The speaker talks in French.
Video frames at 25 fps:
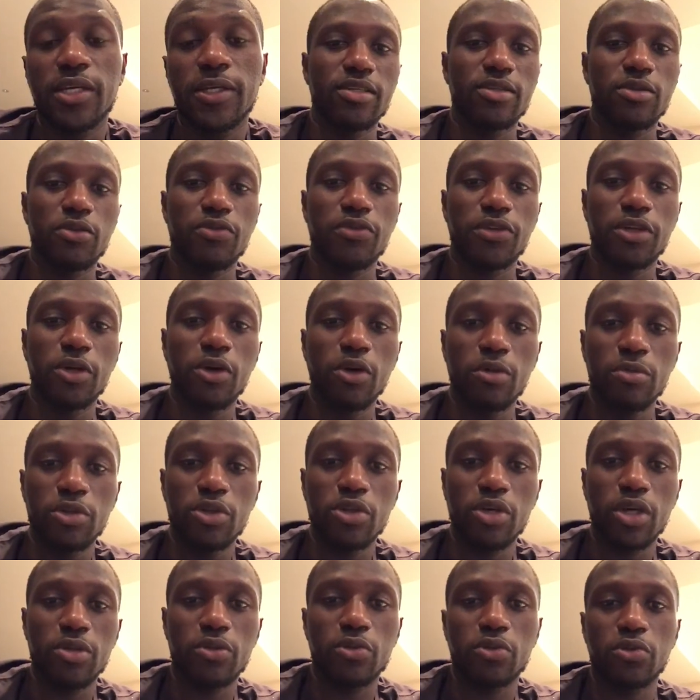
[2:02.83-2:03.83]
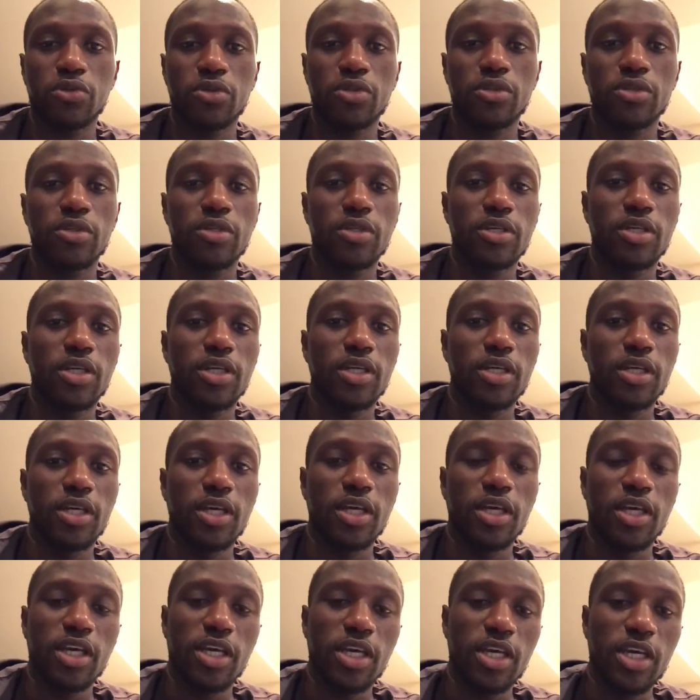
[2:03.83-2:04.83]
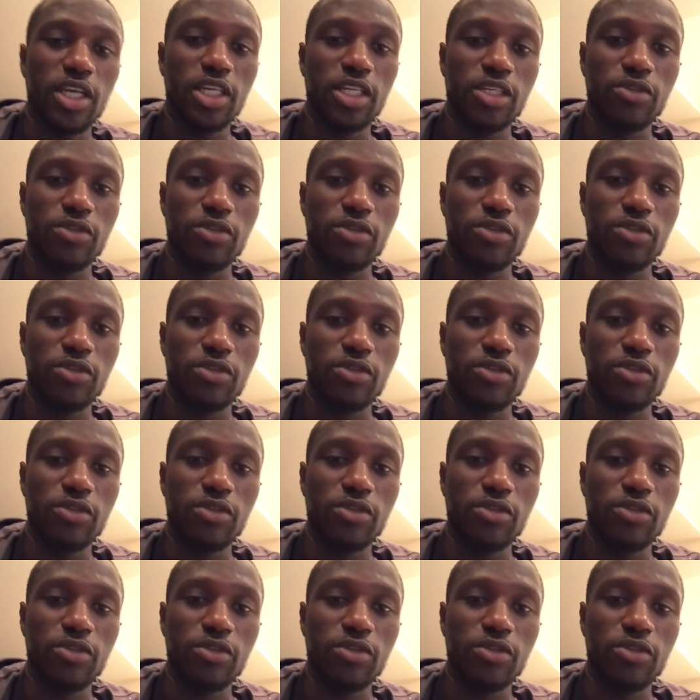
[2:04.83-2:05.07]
Je vous fais de gros bisous à tous et